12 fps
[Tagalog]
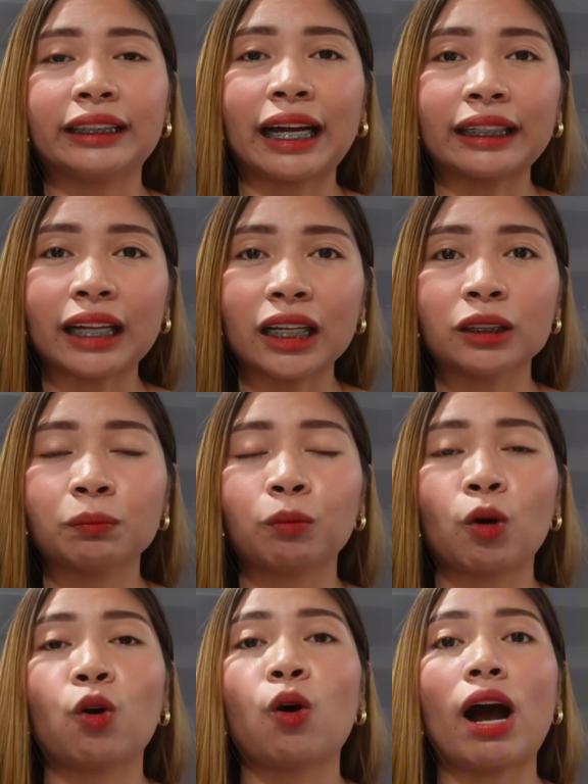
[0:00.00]
tataas
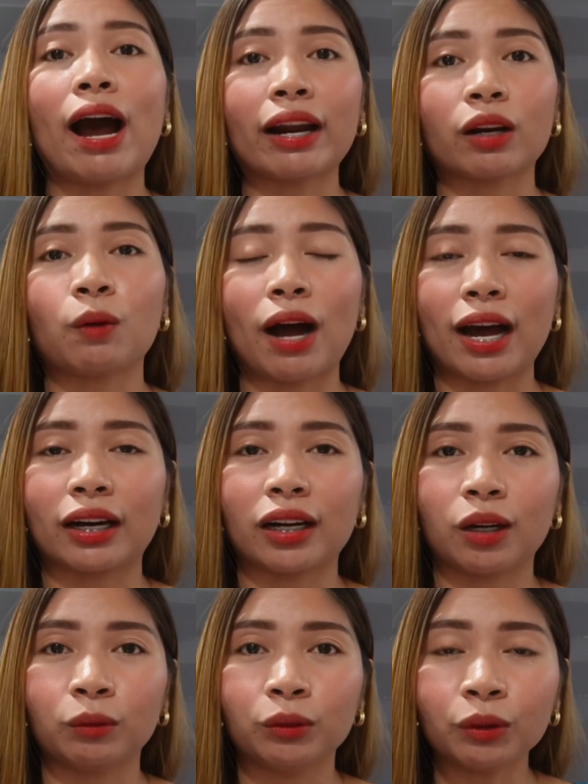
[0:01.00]
po
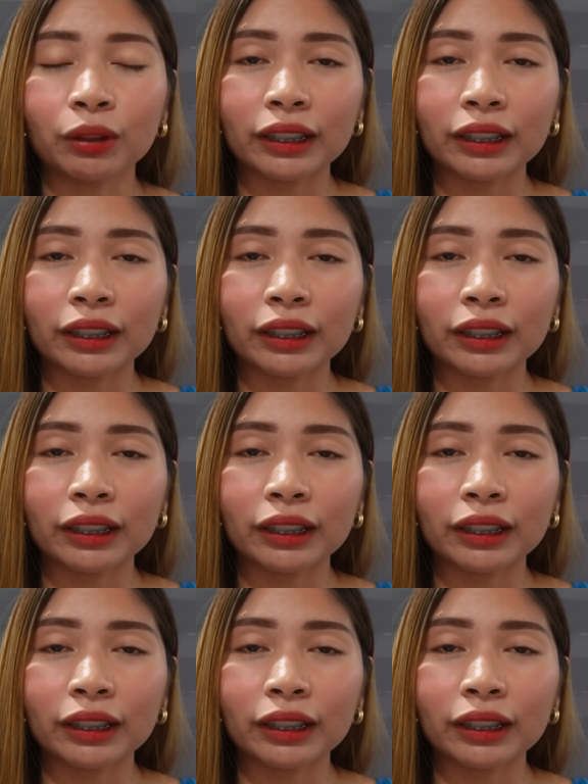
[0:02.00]
araw-araw yung